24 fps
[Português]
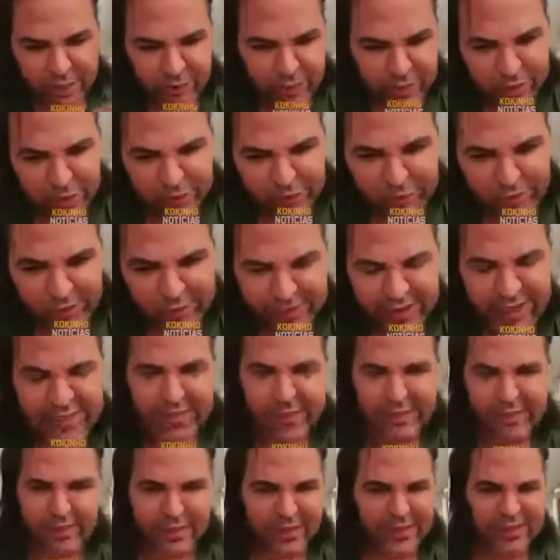Eu não
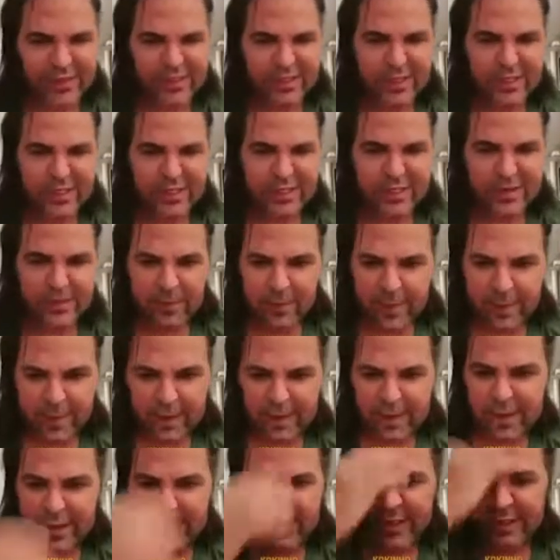faria, mas
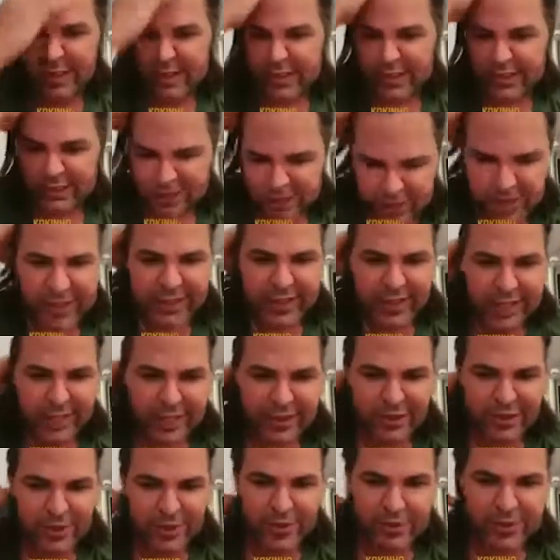é, e de
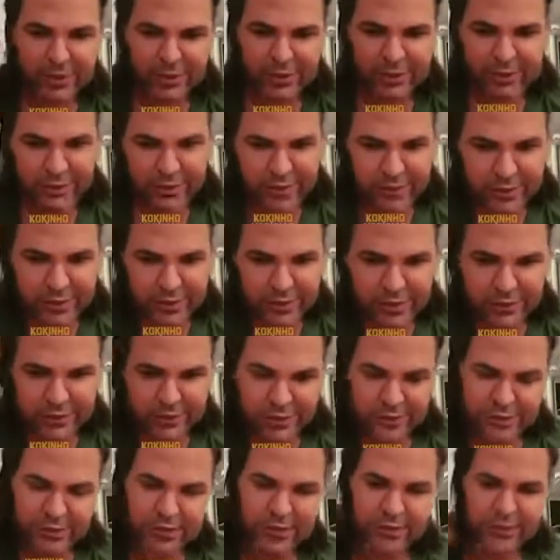verdade, eu não, eu
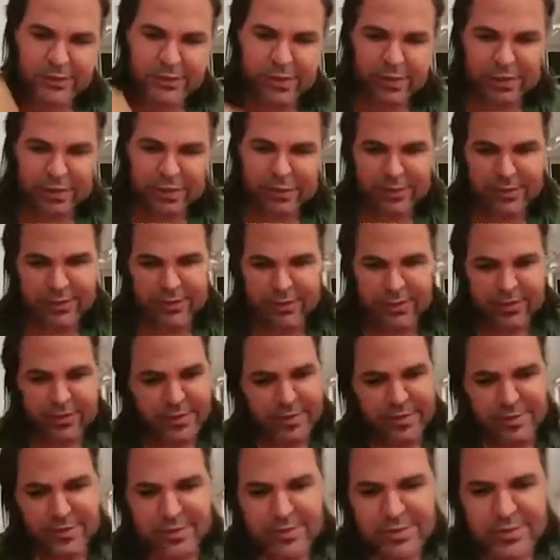não, eu não,
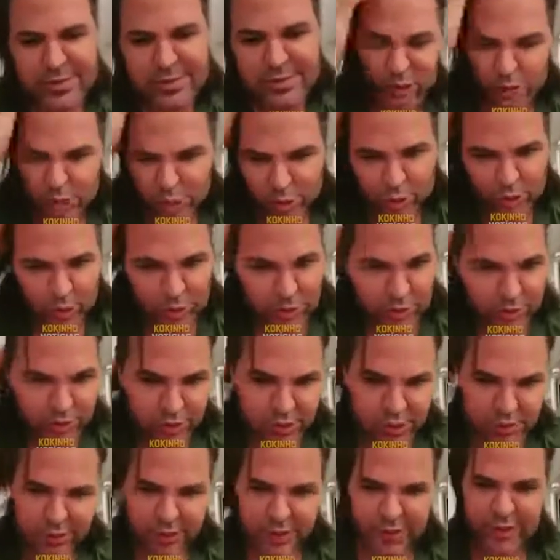não
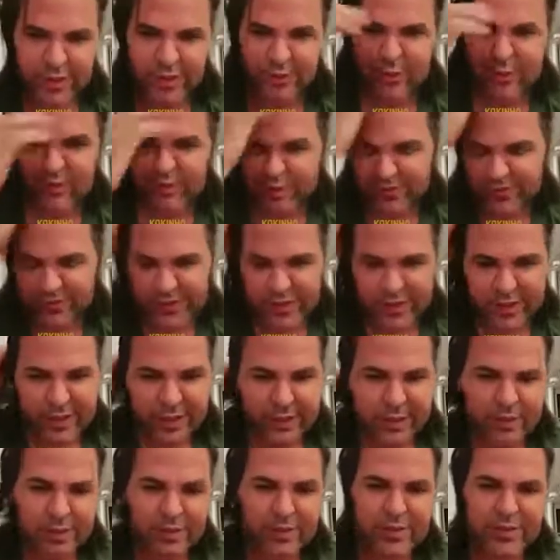julgo ele por ter
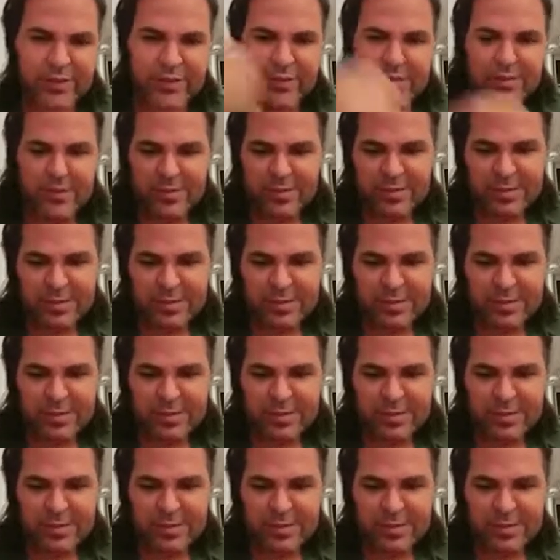feito,